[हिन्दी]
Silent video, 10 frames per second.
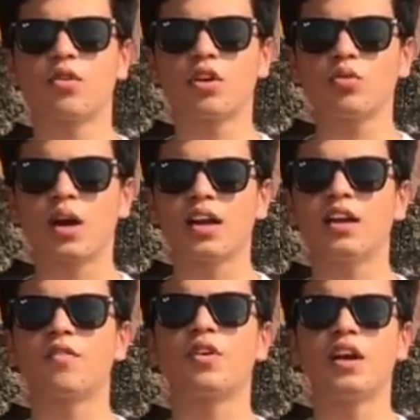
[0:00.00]
होगा तो गाड़ी
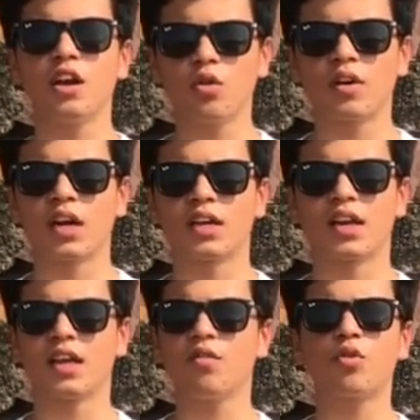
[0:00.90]
डेफिनेटली ओवरहीट
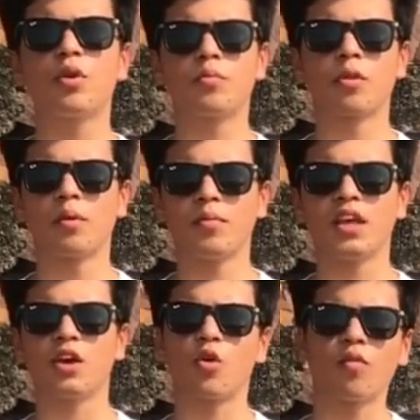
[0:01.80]
करेगी वो कोई प्रॉब्लम
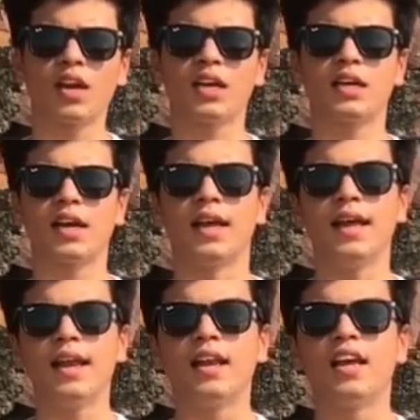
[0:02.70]
नहीं है ओवरहीट करे
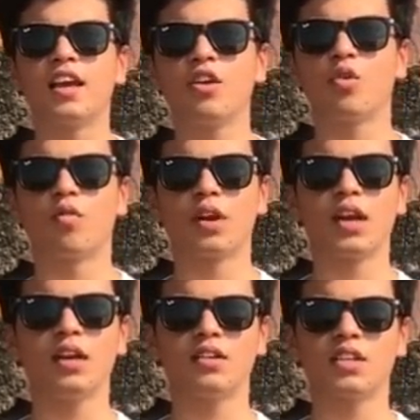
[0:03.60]
लेकिन
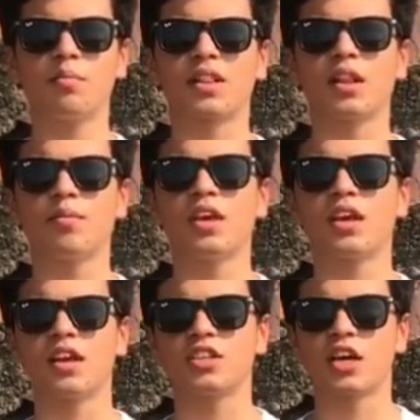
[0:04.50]
ओवरहीट से मतलब ये
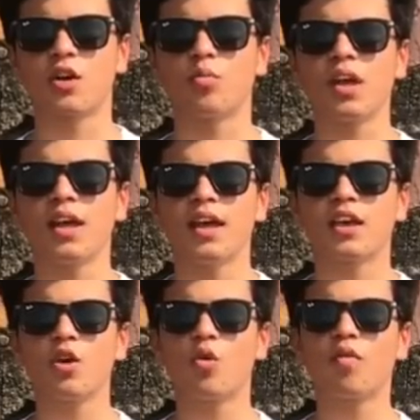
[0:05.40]
कहना चाह रहा हूँ मैं
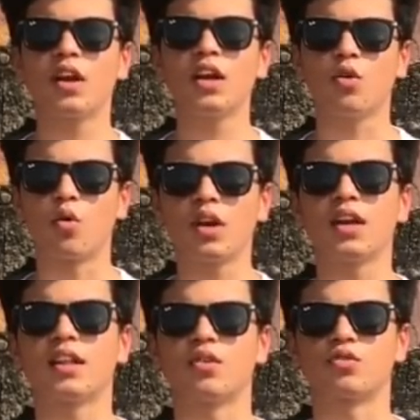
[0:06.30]
कि ओवरहीट होने
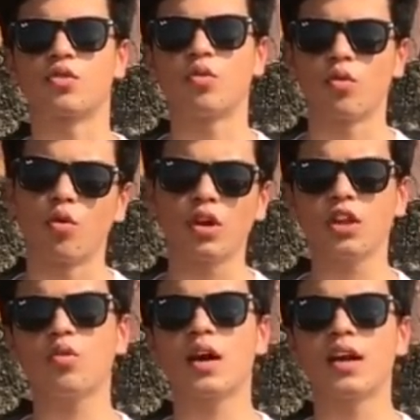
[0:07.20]
ना दें उसको
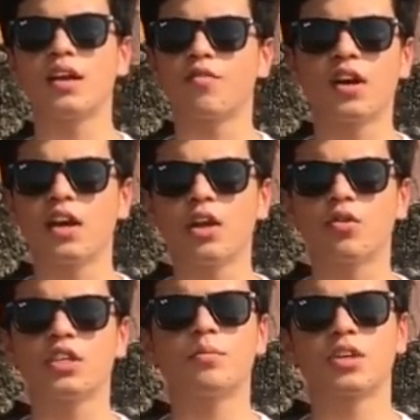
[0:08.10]
होगी तो गाड़ी डेफिनेटली
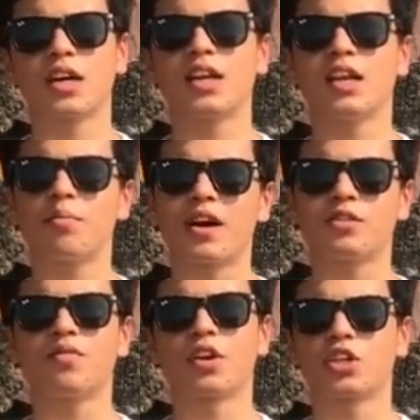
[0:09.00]
होगी जब जगह नहीं है
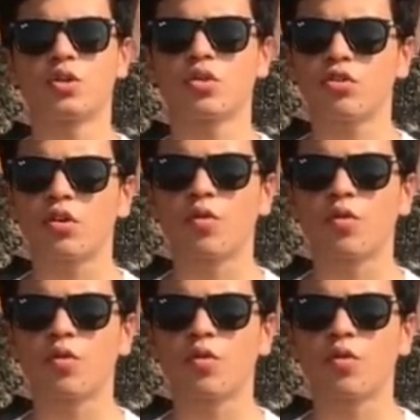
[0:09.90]
पार्ट्स में फ्रिक्शन होगा तो